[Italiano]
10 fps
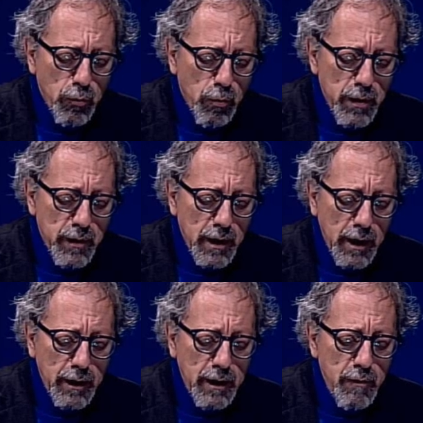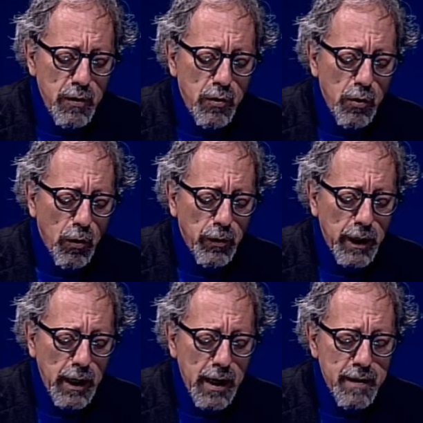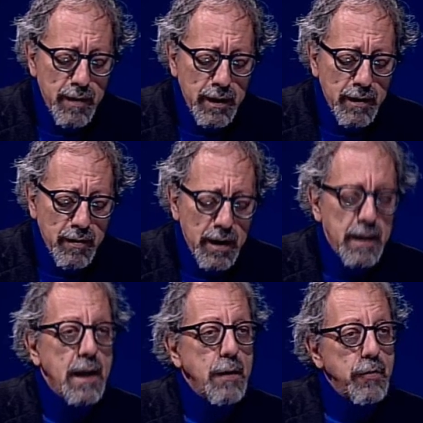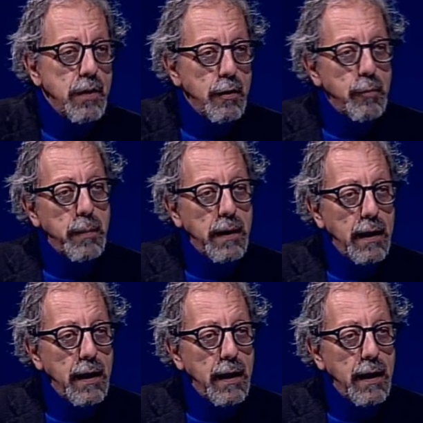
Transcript: divisione azienda sanitaria e azienda ospedaliera? Per